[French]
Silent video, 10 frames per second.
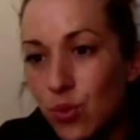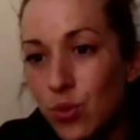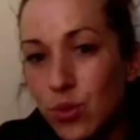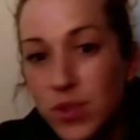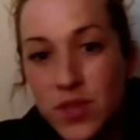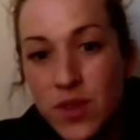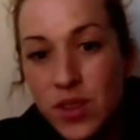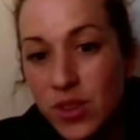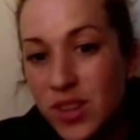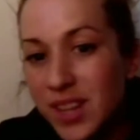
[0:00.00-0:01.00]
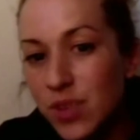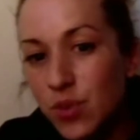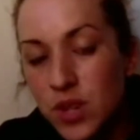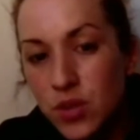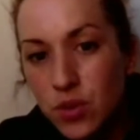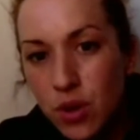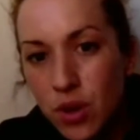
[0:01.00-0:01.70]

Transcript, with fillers: continue à s'entraîner tous les jours.